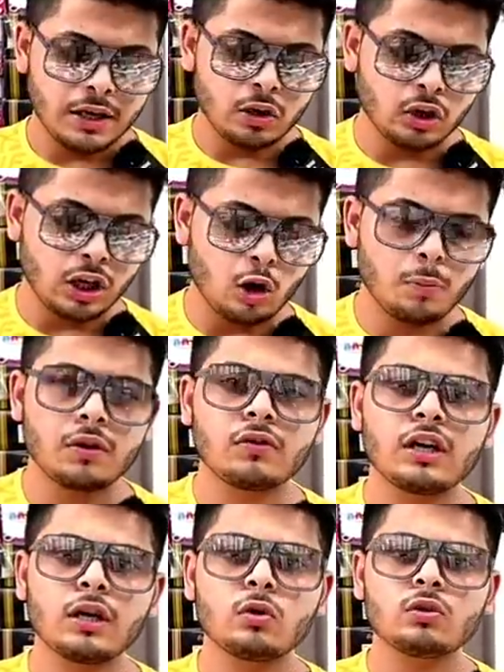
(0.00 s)
देखिए तेरह रुपए
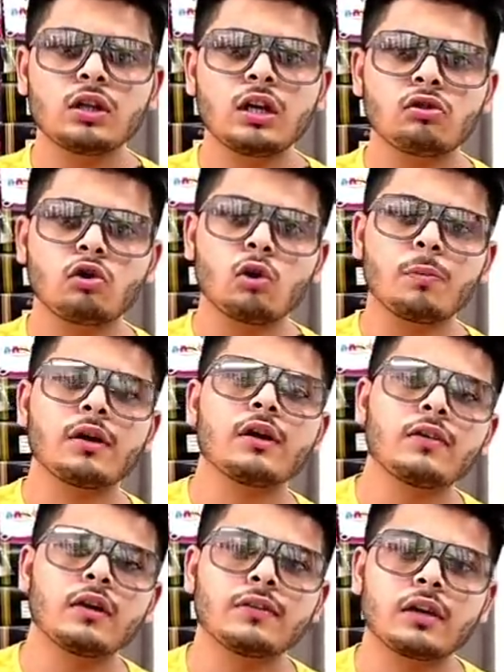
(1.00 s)
स्टार्टिंग होती है ना सौ रुपए के
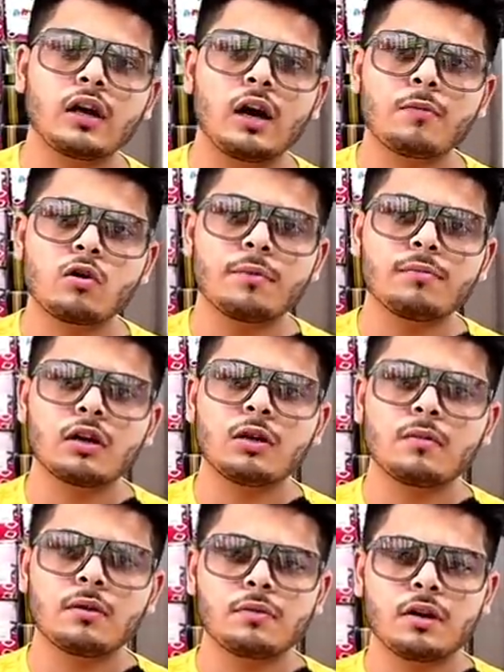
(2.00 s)
अंदर तक आपको कम से
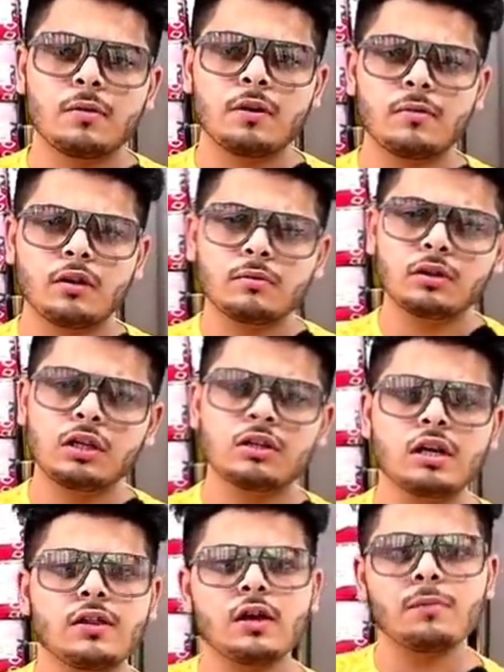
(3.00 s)
कम कम से कम कम से कम तीन
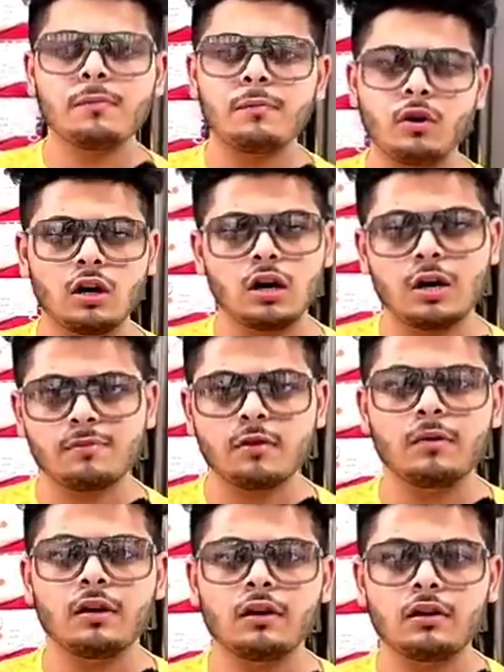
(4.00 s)
चार हजार मॉडल आराम
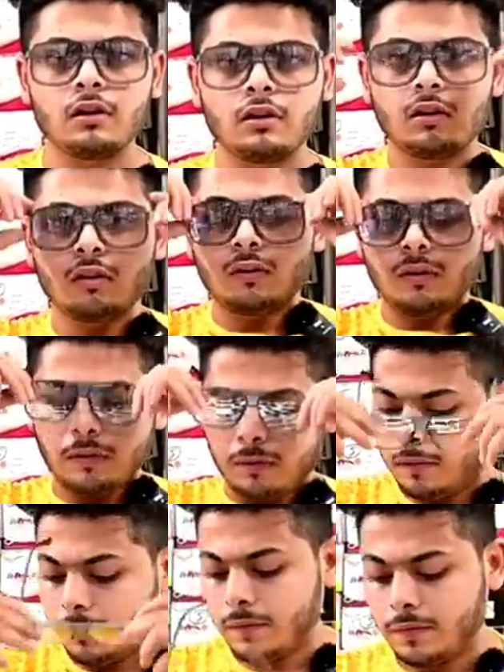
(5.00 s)
से मिलेंगे क्या
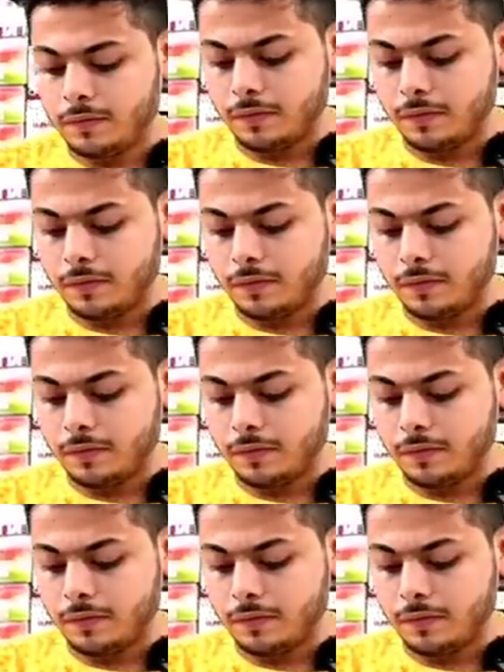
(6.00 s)
बात है